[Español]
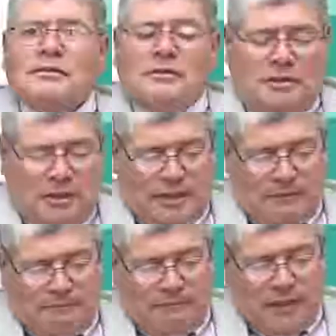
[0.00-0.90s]

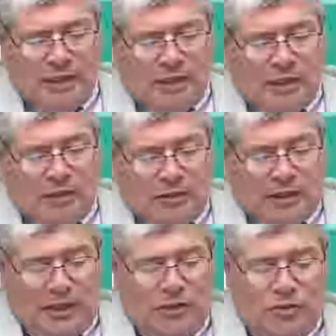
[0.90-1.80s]
¿Ya? Ahora,
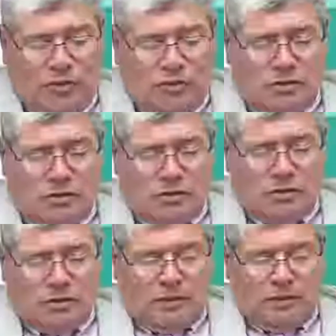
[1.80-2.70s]
ellos
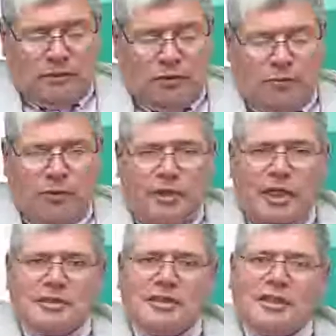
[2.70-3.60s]
no podían
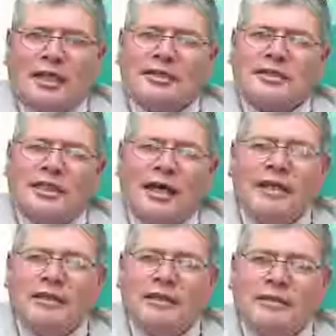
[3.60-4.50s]
acercarse a
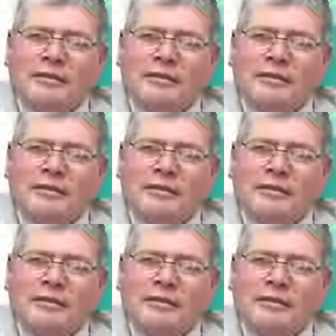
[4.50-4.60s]
nadie.